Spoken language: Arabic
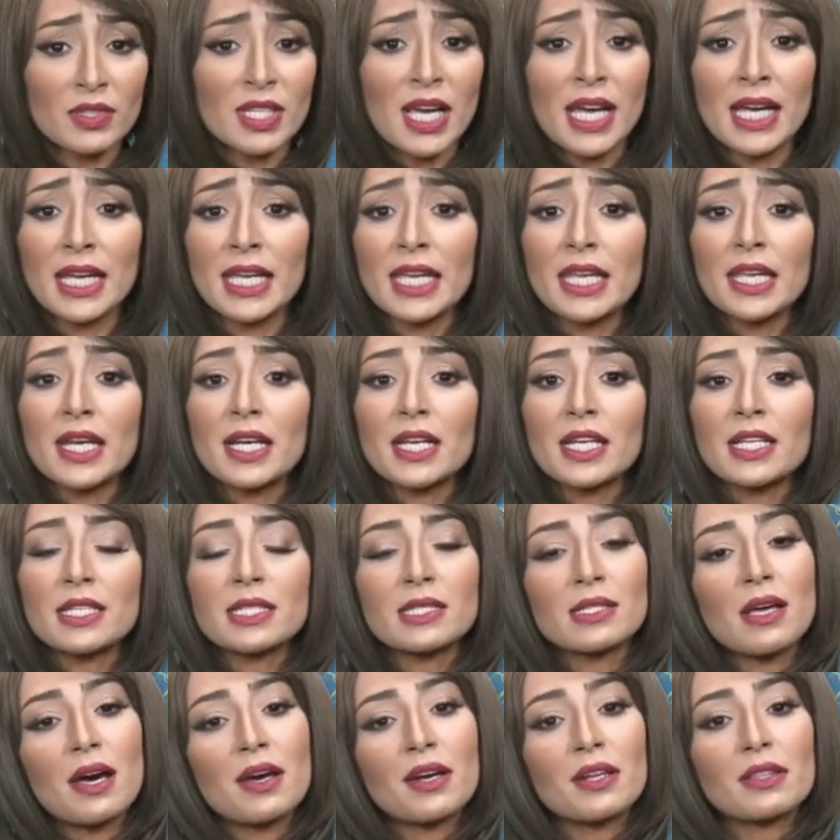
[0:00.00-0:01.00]
اخيرا
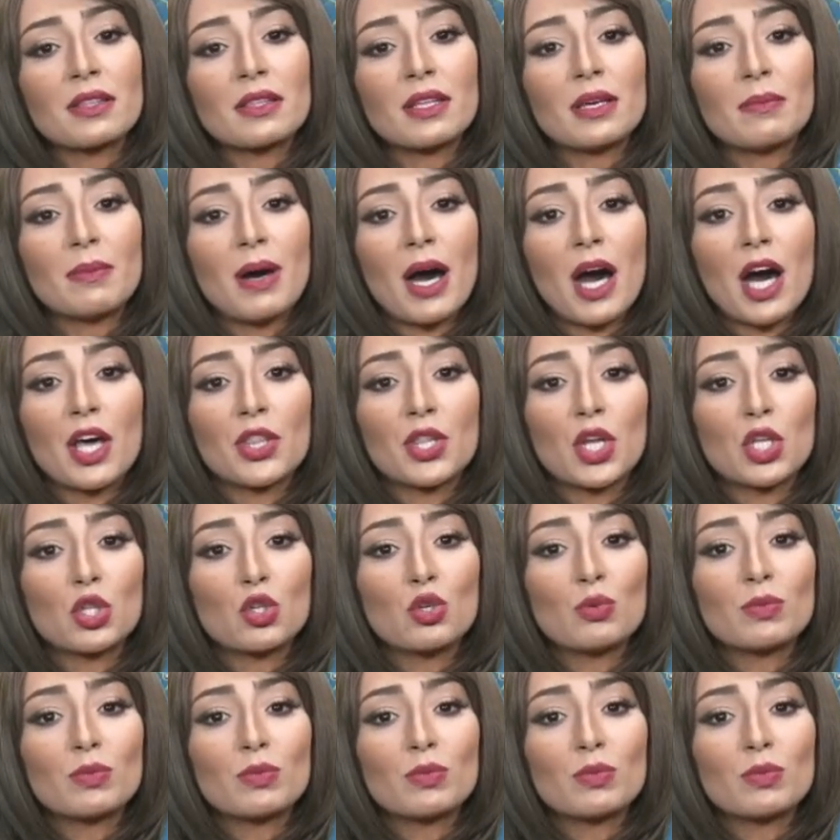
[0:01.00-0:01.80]
هستعرض مع حضراتكم